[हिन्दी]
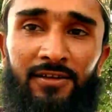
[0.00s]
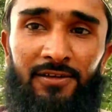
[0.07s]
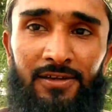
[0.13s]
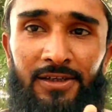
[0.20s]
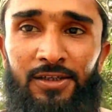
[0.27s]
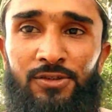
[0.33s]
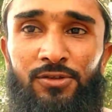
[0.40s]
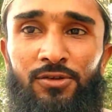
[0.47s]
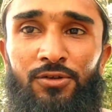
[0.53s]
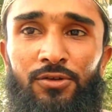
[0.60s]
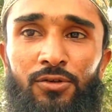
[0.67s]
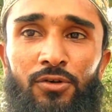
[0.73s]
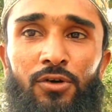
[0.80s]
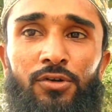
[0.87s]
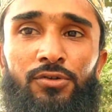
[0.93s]
ये जो
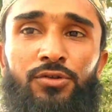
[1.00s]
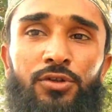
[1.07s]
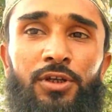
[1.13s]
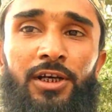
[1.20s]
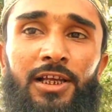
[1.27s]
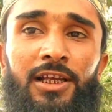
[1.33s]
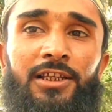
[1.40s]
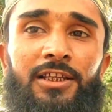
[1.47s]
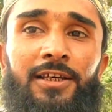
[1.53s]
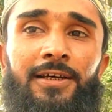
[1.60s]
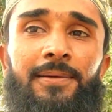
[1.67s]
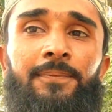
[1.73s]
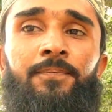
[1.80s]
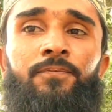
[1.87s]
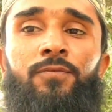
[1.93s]
लोग जो निकले थे
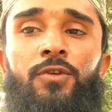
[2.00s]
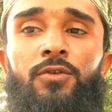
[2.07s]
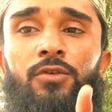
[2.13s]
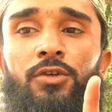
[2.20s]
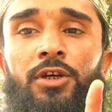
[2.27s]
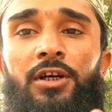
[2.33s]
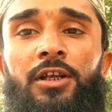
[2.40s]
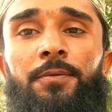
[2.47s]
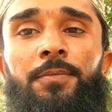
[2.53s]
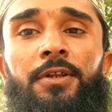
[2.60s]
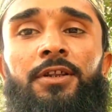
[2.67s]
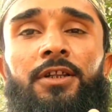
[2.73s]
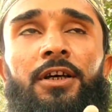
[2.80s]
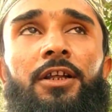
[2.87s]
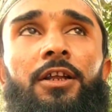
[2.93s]
वो
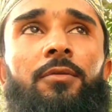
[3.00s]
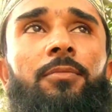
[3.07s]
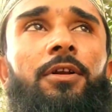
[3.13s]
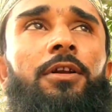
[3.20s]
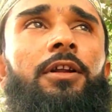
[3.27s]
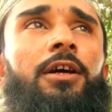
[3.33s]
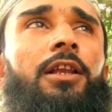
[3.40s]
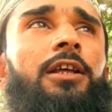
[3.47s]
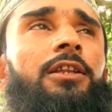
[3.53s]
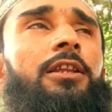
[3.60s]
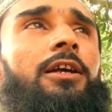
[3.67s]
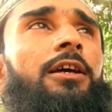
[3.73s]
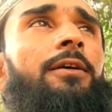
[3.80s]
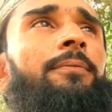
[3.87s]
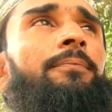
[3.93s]
तकरीबन तकरीबन निकले
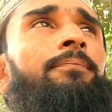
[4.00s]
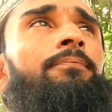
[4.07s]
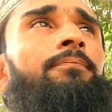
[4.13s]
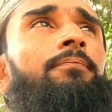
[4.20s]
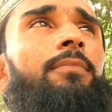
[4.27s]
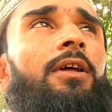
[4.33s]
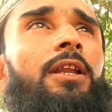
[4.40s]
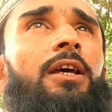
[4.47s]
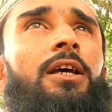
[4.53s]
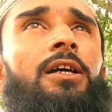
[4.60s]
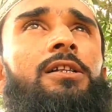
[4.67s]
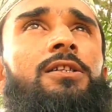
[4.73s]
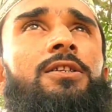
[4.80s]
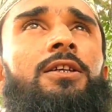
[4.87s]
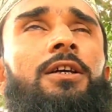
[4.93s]
थे मेरे
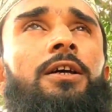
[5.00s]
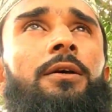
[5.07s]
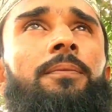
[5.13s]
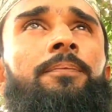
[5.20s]
ख्याल से